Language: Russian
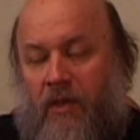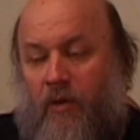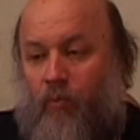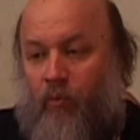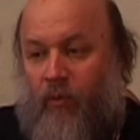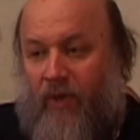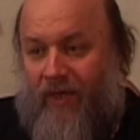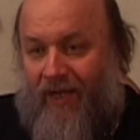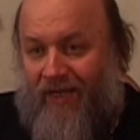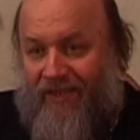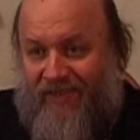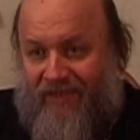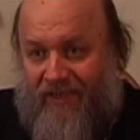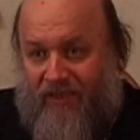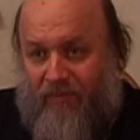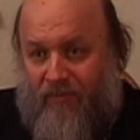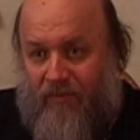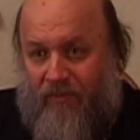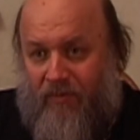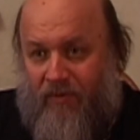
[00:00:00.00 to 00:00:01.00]
Мы
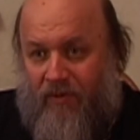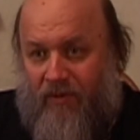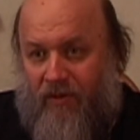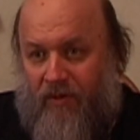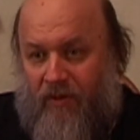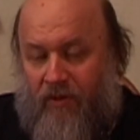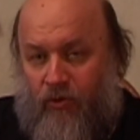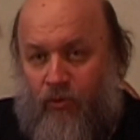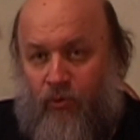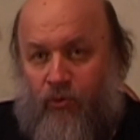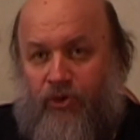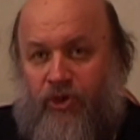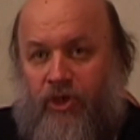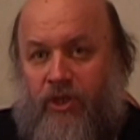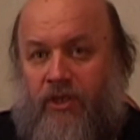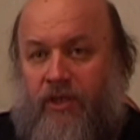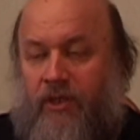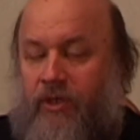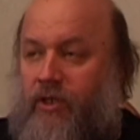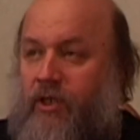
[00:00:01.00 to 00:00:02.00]
хотим
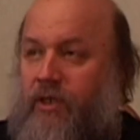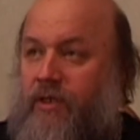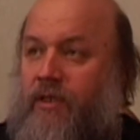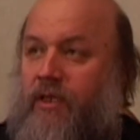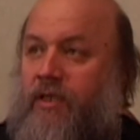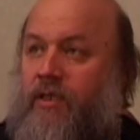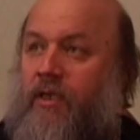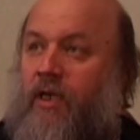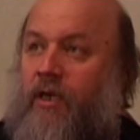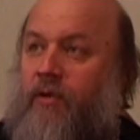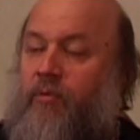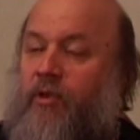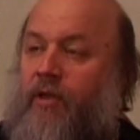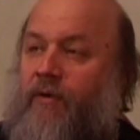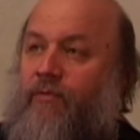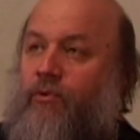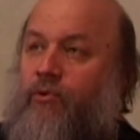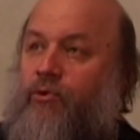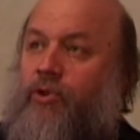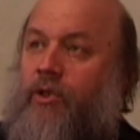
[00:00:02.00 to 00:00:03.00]
научиться сейчас, знаете, как мир
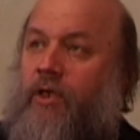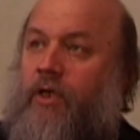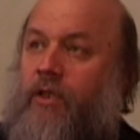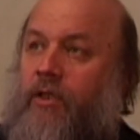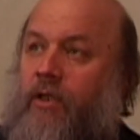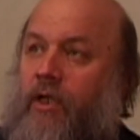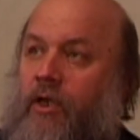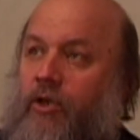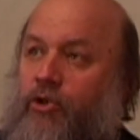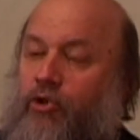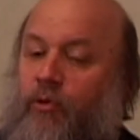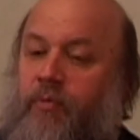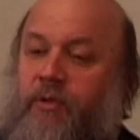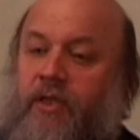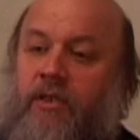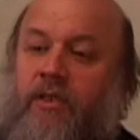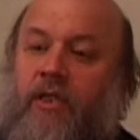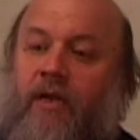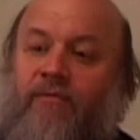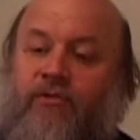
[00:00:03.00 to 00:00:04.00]
внушает, чтобы ты
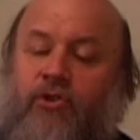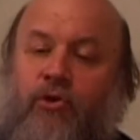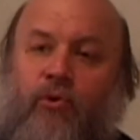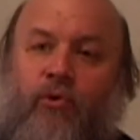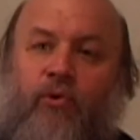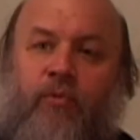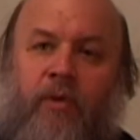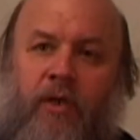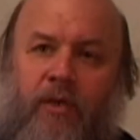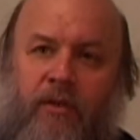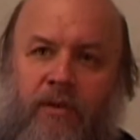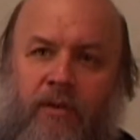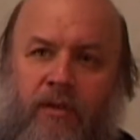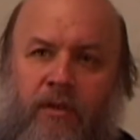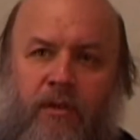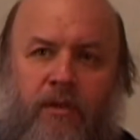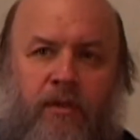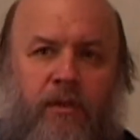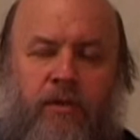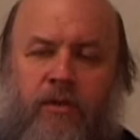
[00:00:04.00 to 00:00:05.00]
сам все умел.
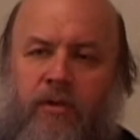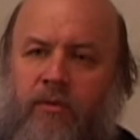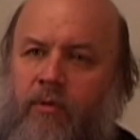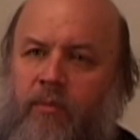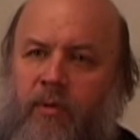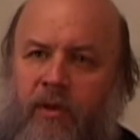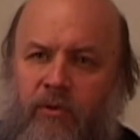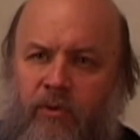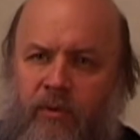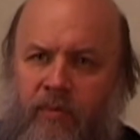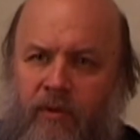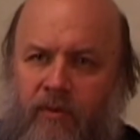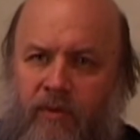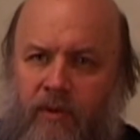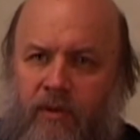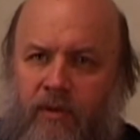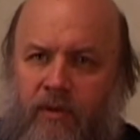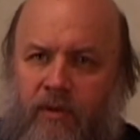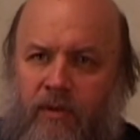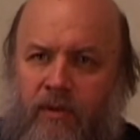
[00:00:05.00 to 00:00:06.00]
Ничего подобного.
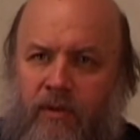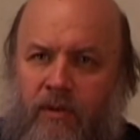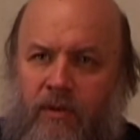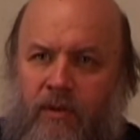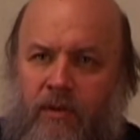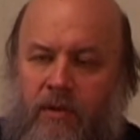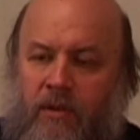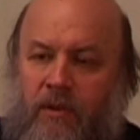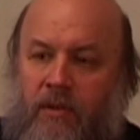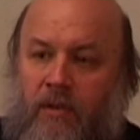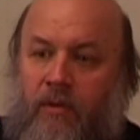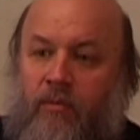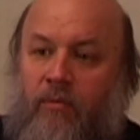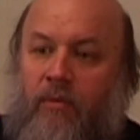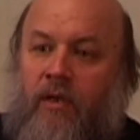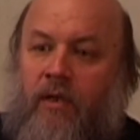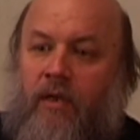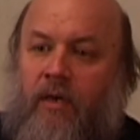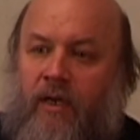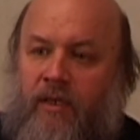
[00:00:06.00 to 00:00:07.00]

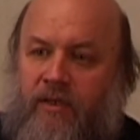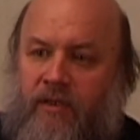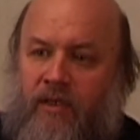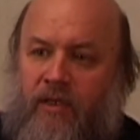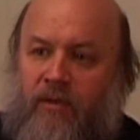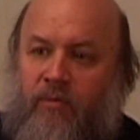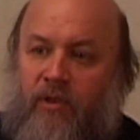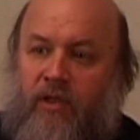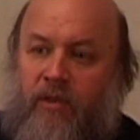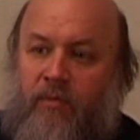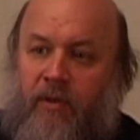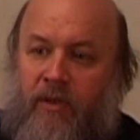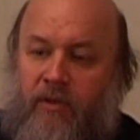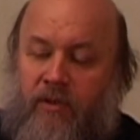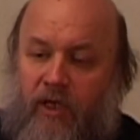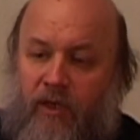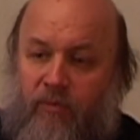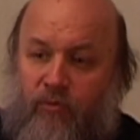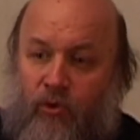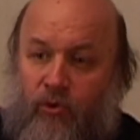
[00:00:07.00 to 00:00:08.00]
Мы разные, мы
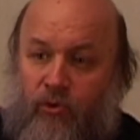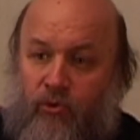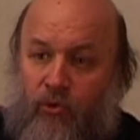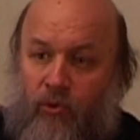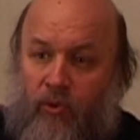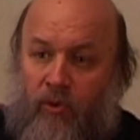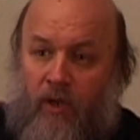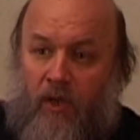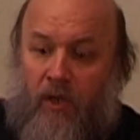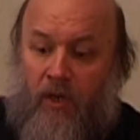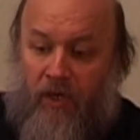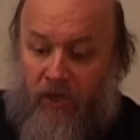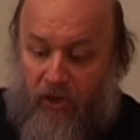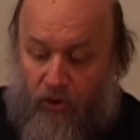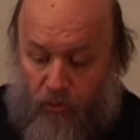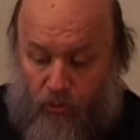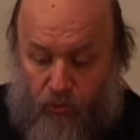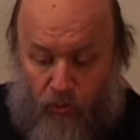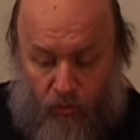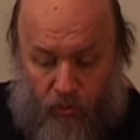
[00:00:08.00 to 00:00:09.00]
дополняем друг друга. И
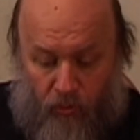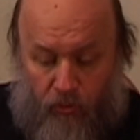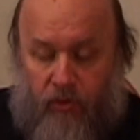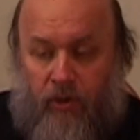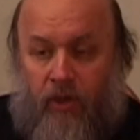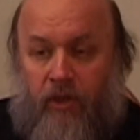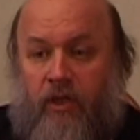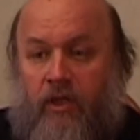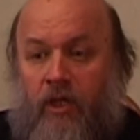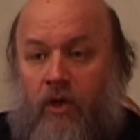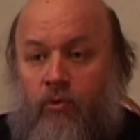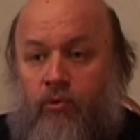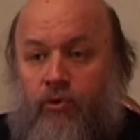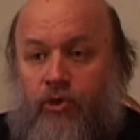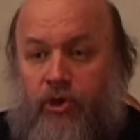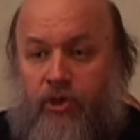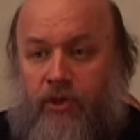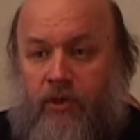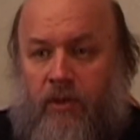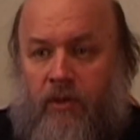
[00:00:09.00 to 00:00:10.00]
руку ты не
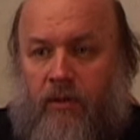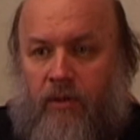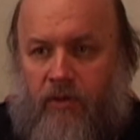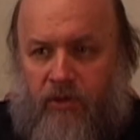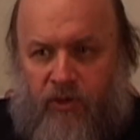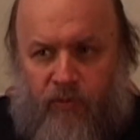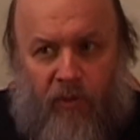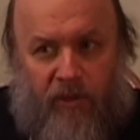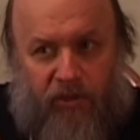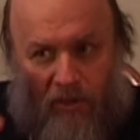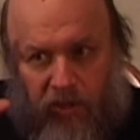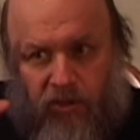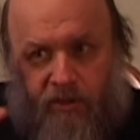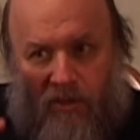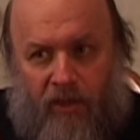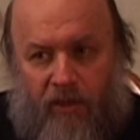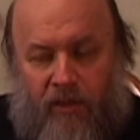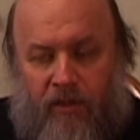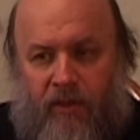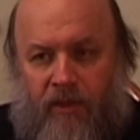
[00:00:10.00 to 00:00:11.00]
научишь смотреть
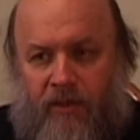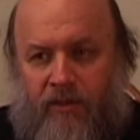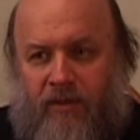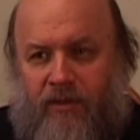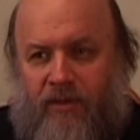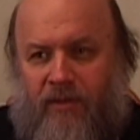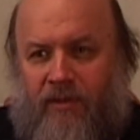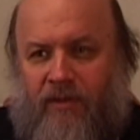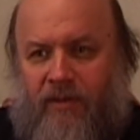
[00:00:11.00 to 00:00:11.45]
как глаз.